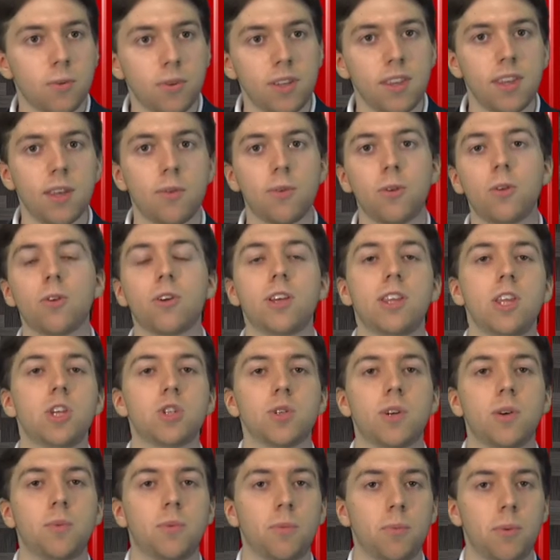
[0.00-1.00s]
quindi quello che
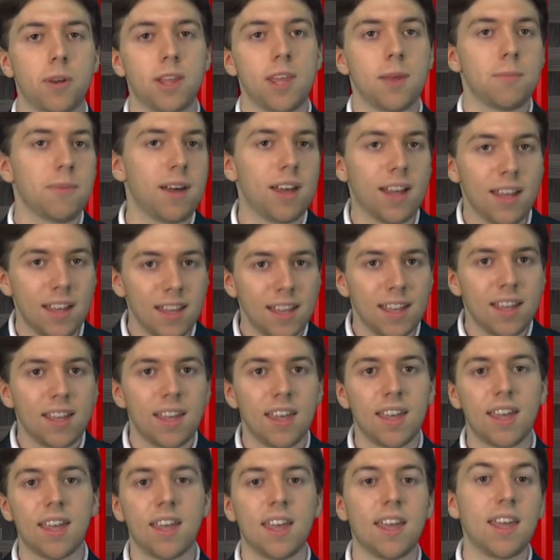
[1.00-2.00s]
dicevamo prima
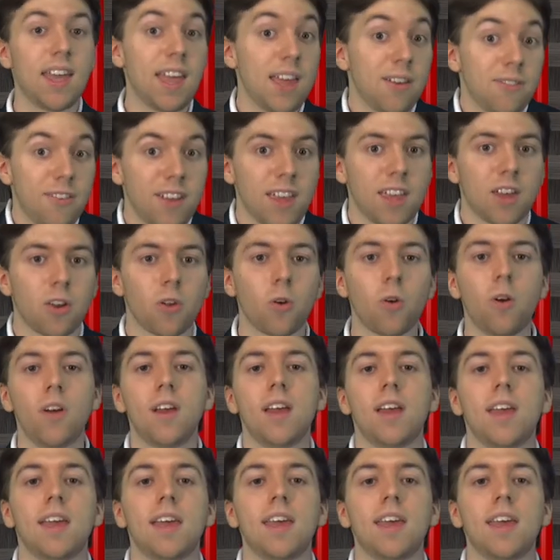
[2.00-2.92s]
eh, è vero.